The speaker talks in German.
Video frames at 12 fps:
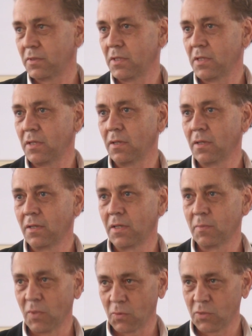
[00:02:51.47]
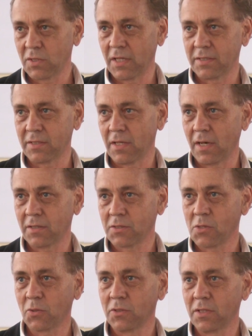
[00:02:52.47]
die im August letzten
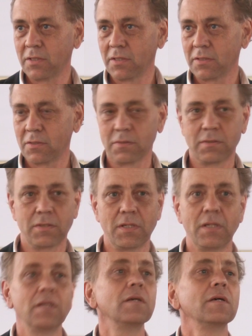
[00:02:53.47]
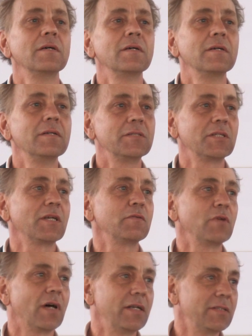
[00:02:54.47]
Jahres gegründet ist und die sich
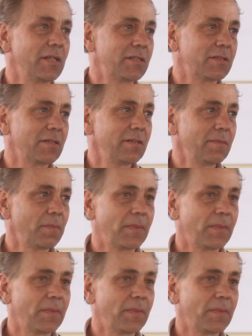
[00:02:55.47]
dafür einsetzt,